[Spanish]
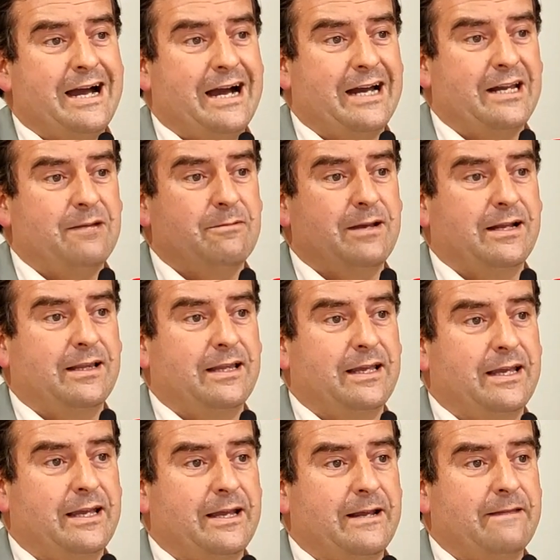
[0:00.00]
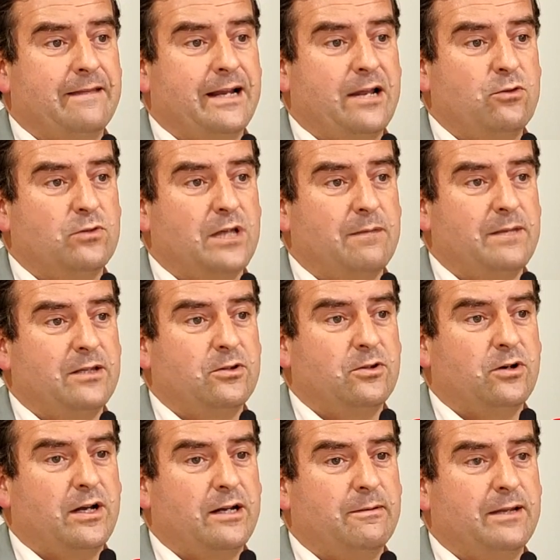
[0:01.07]
a nivel del
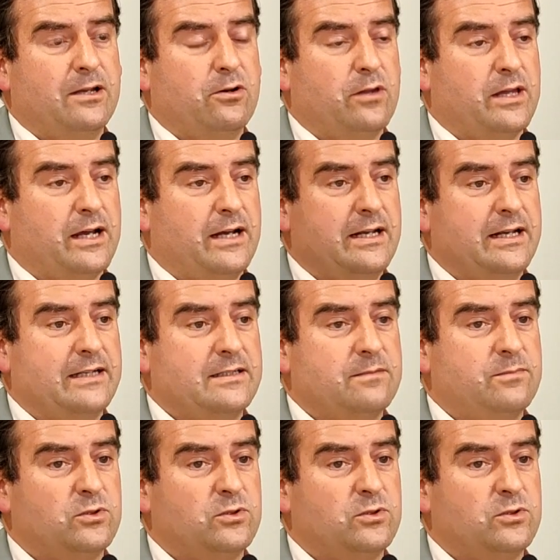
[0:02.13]
ayuntamiento, a nivel de concejalías.